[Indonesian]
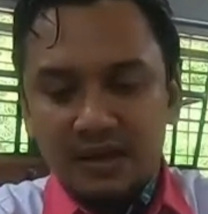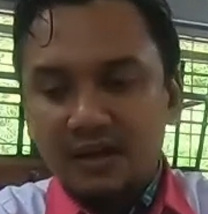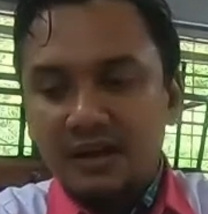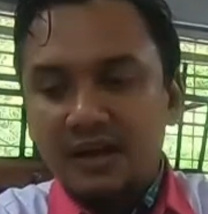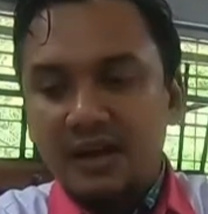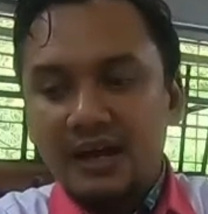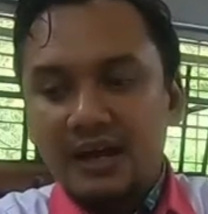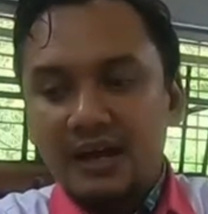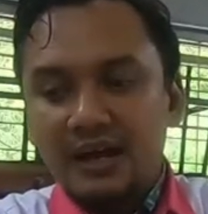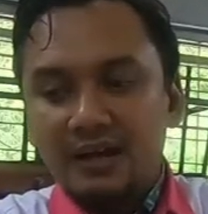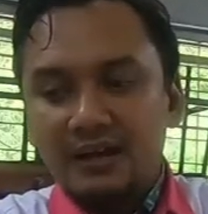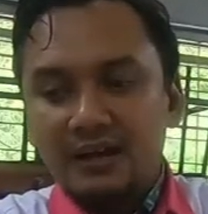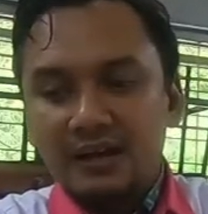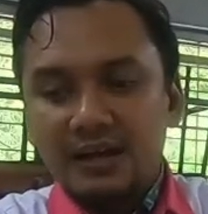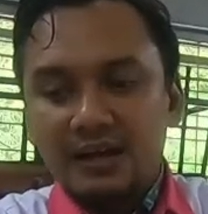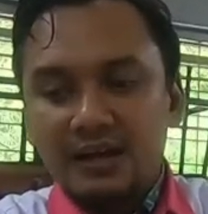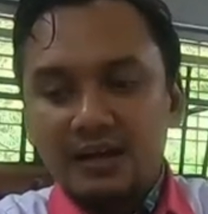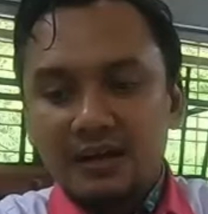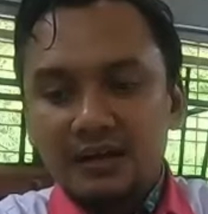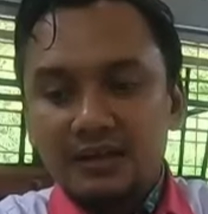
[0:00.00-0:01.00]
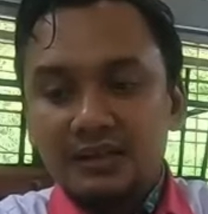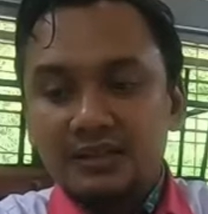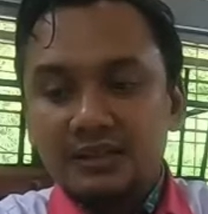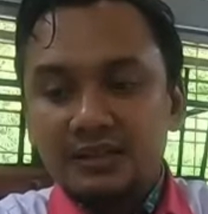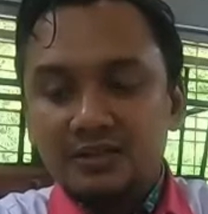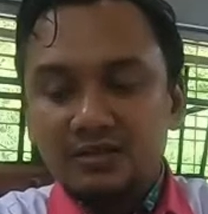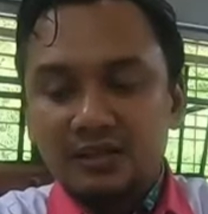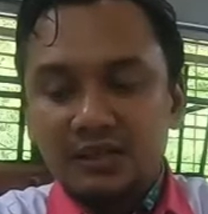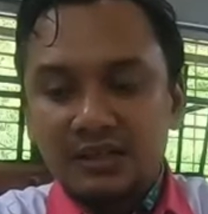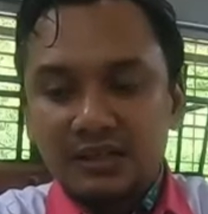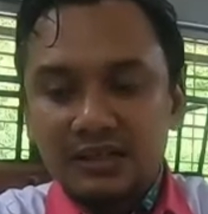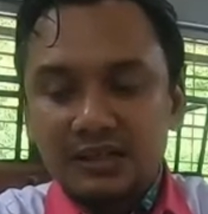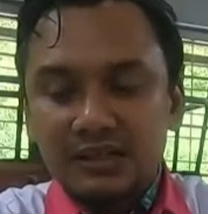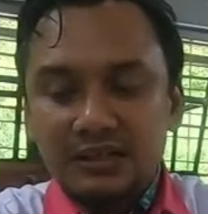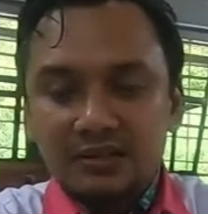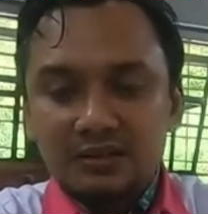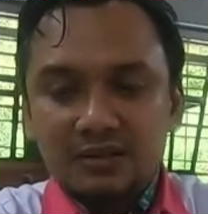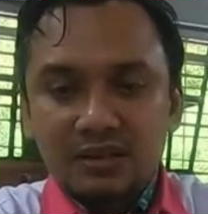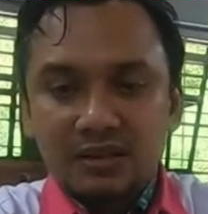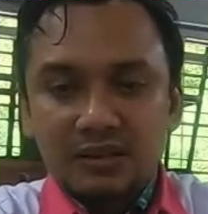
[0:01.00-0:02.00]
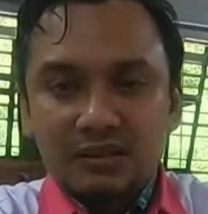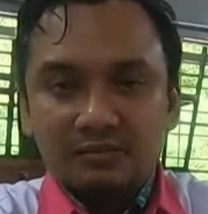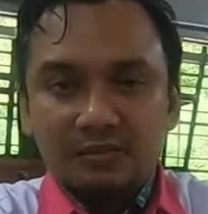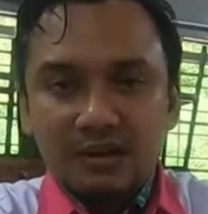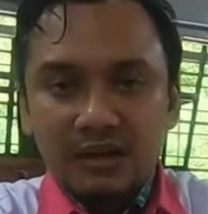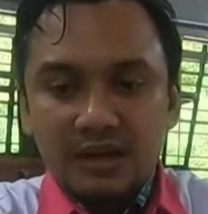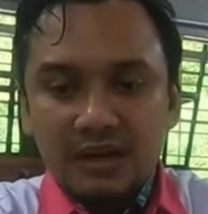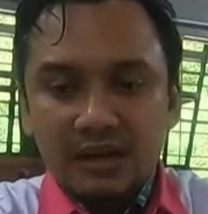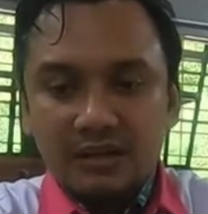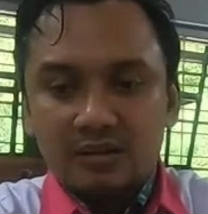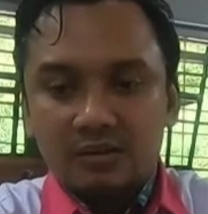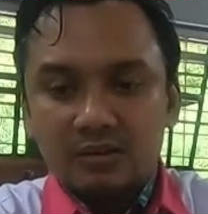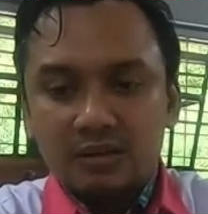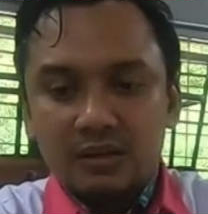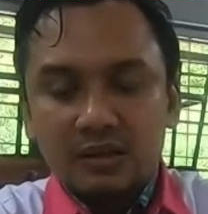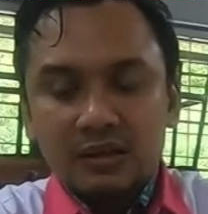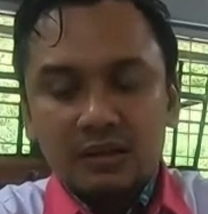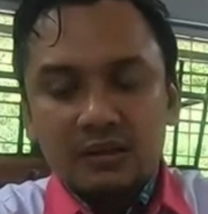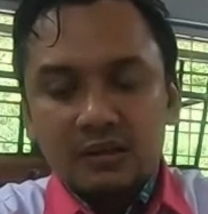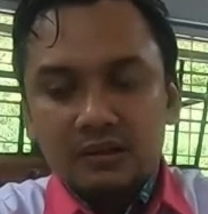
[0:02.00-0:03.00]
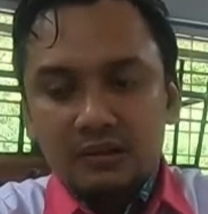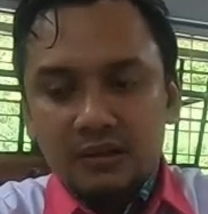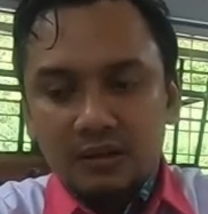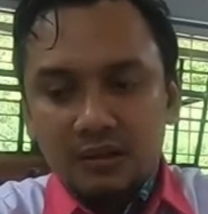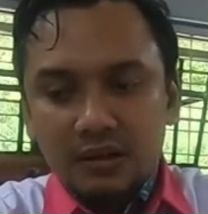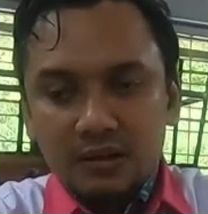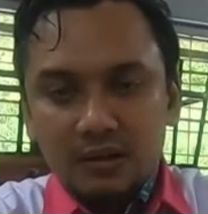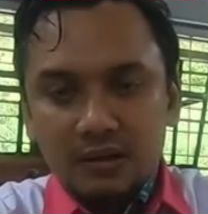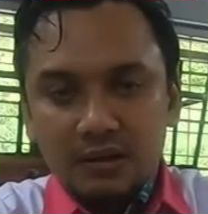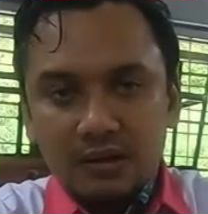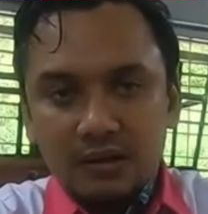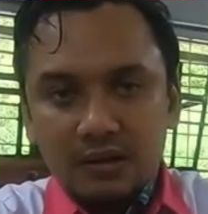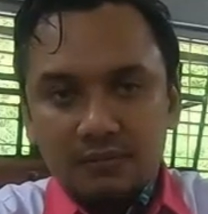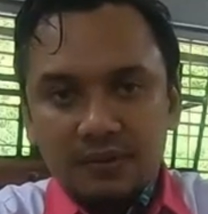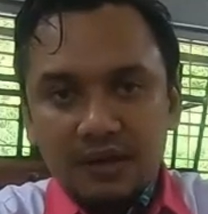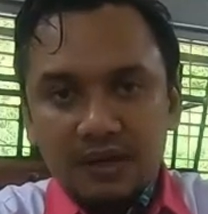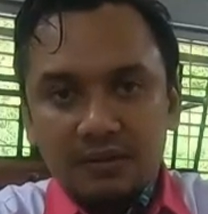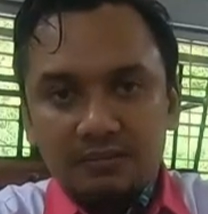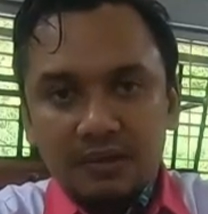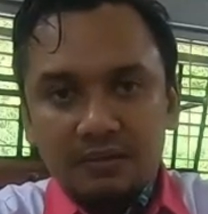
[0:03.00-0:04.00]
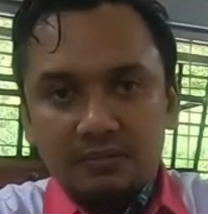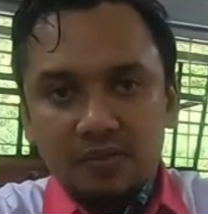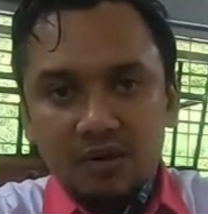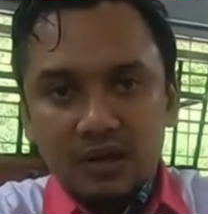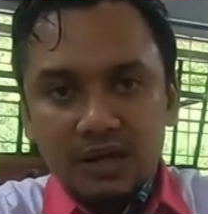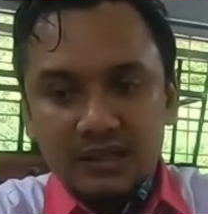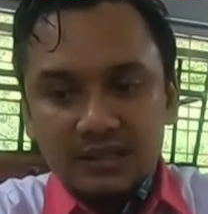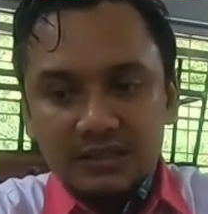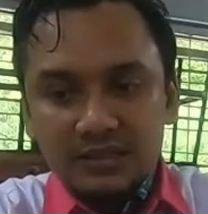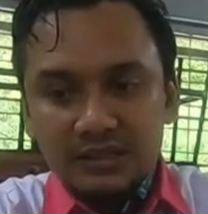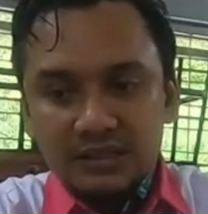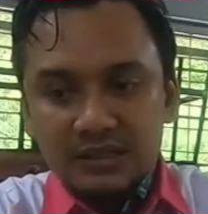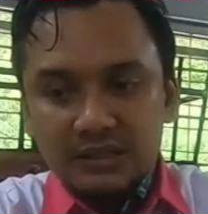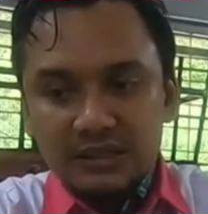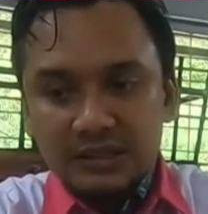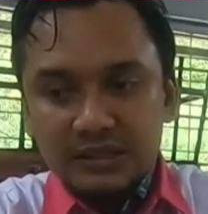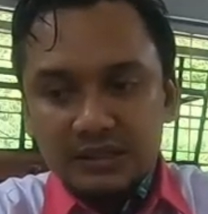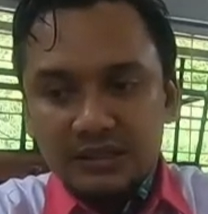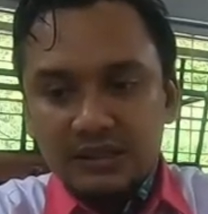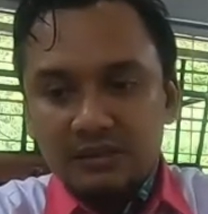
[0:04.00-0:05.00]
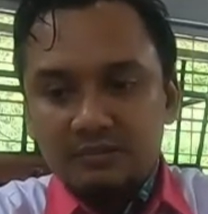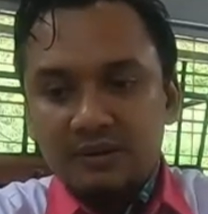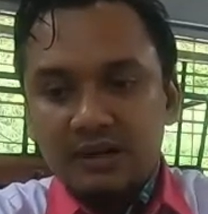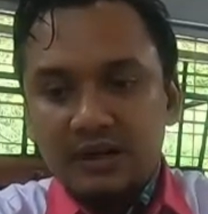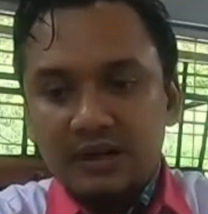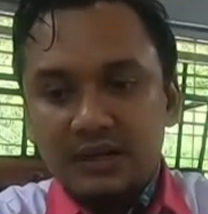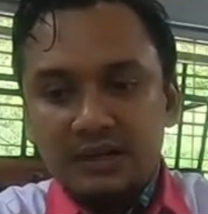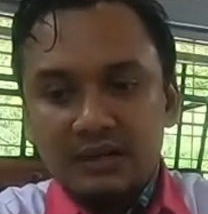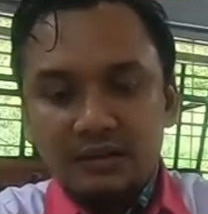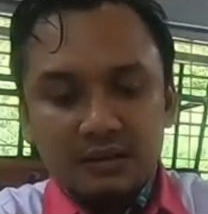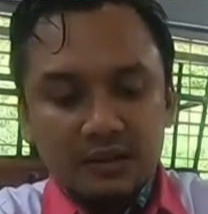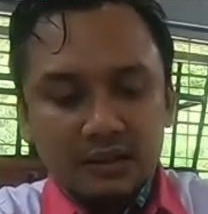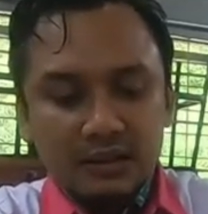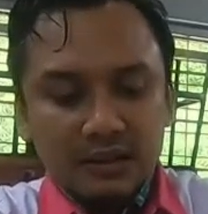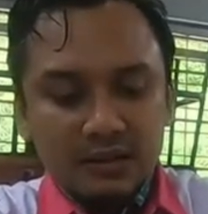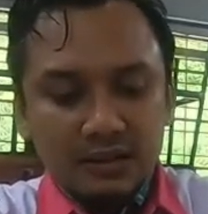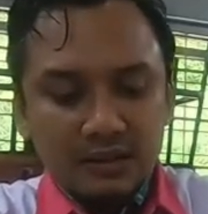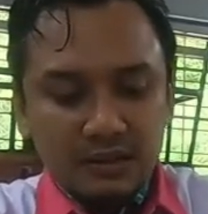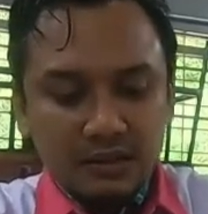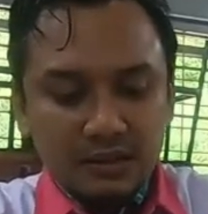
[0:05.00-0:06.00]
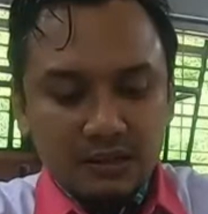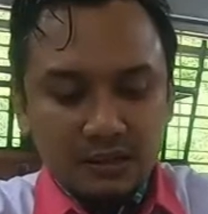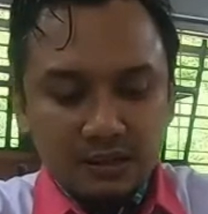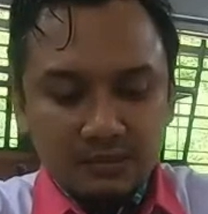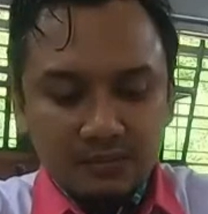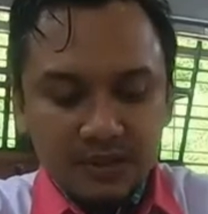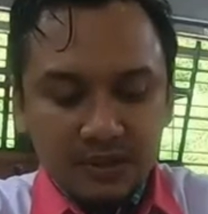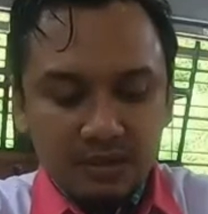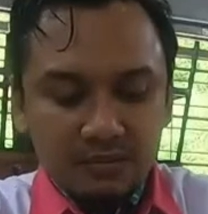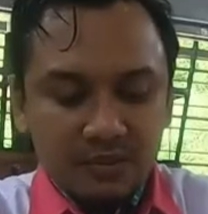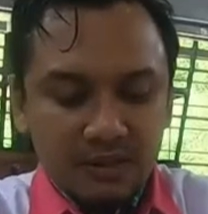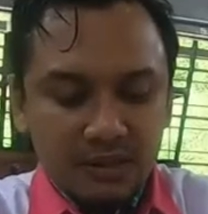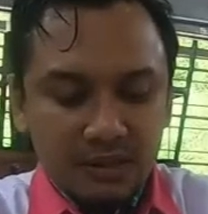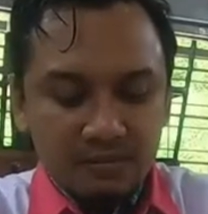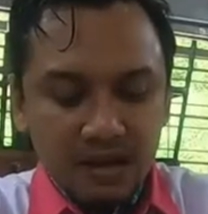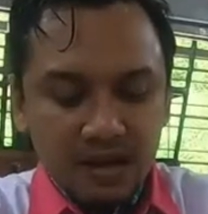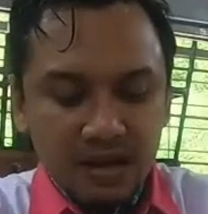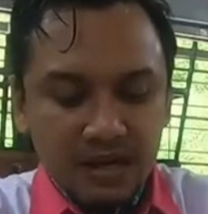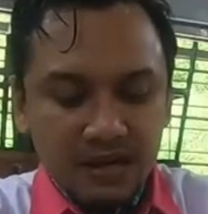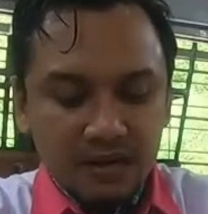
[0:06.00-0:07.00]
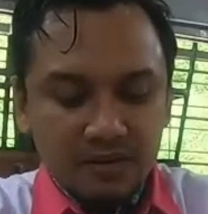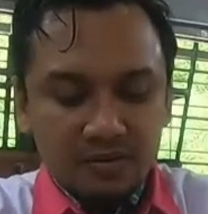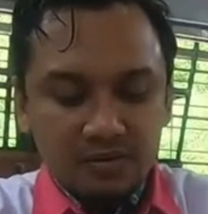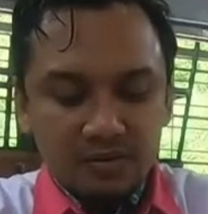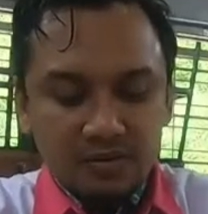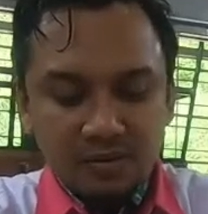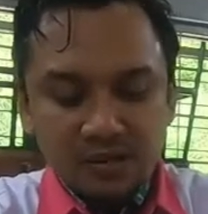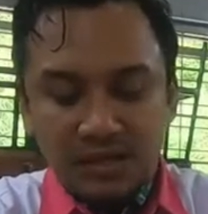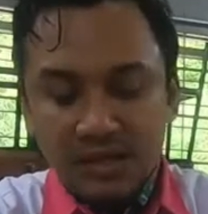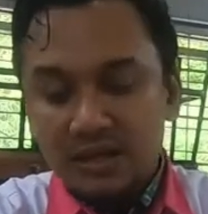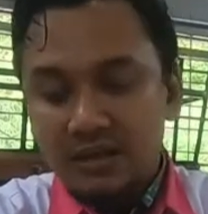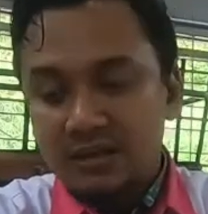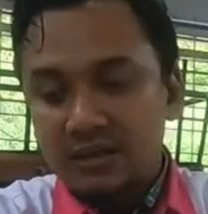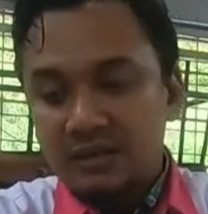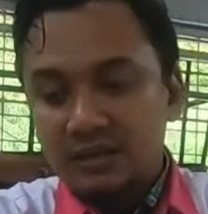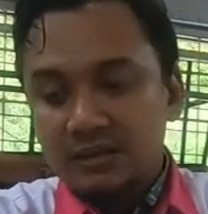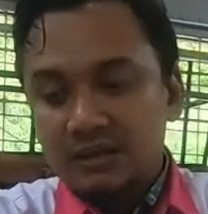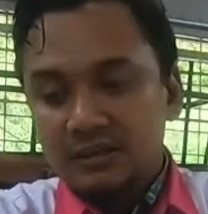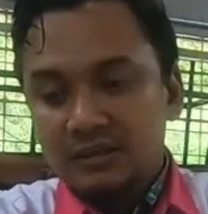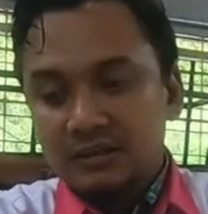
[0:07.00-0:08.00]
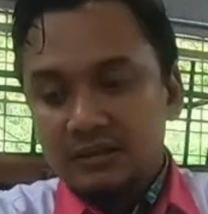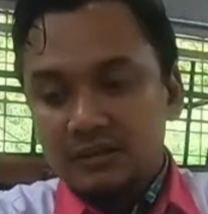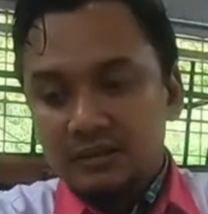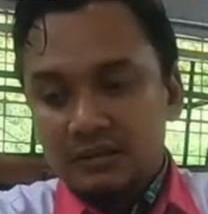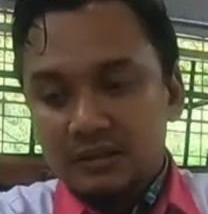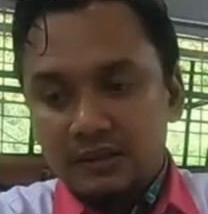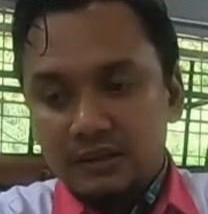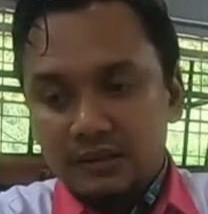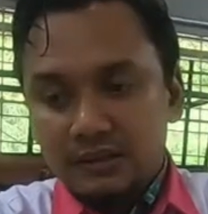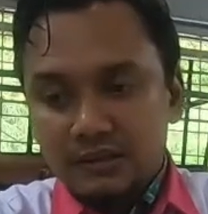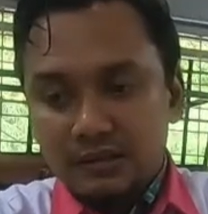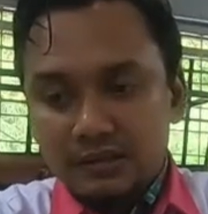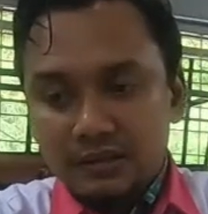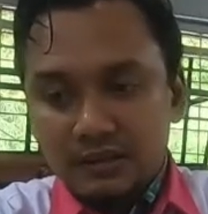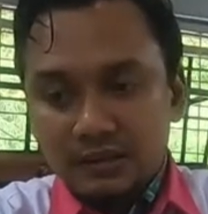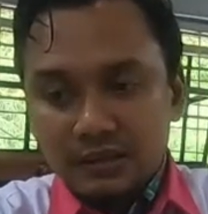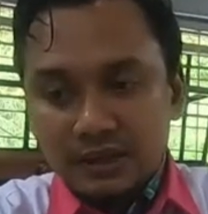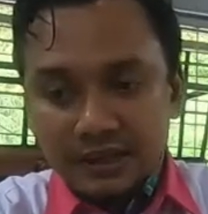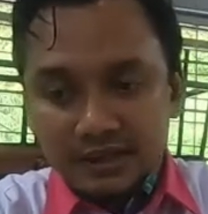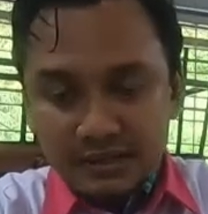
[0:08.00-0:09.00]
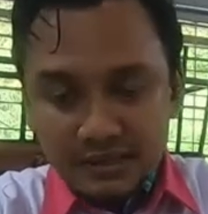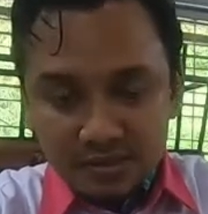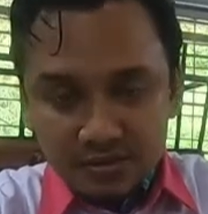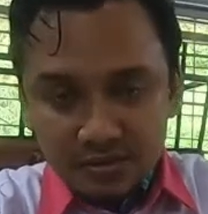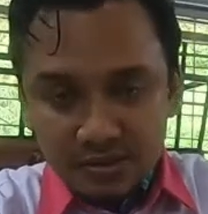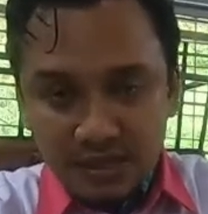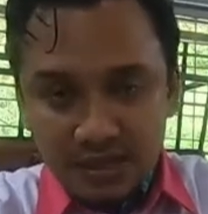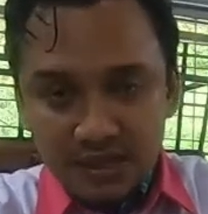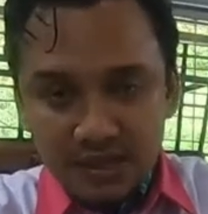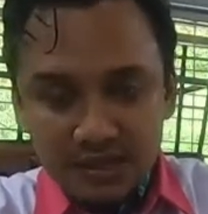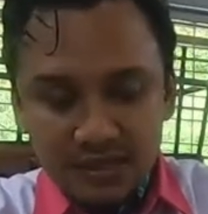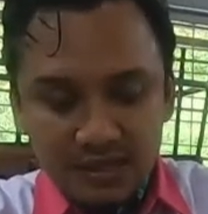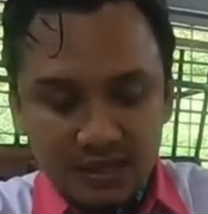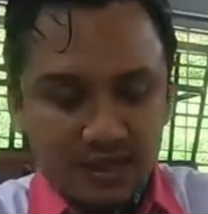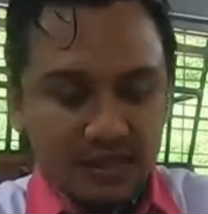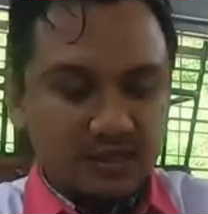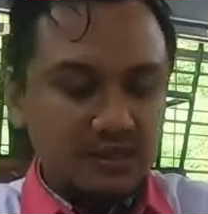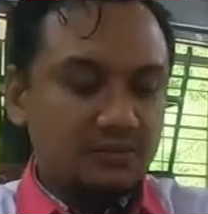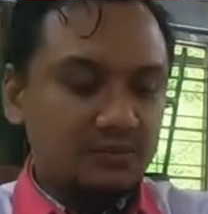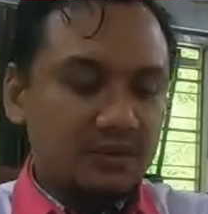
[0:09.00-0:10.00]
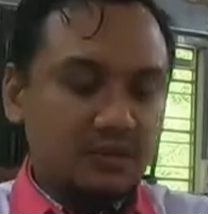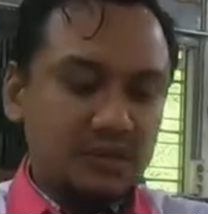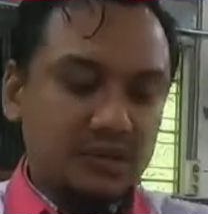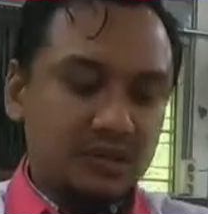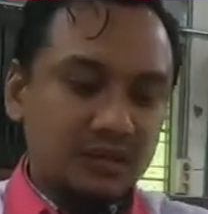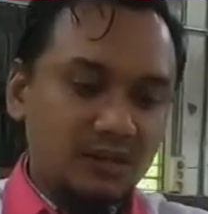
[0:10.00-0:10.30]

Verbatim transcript: Enggak, ya kan di situ tadi kita sudah tambahkan uh, apa namanya molase, kita tambahkan uh, apa namanya makanan untuk yang uh, lainnya juga, ya seperti itu.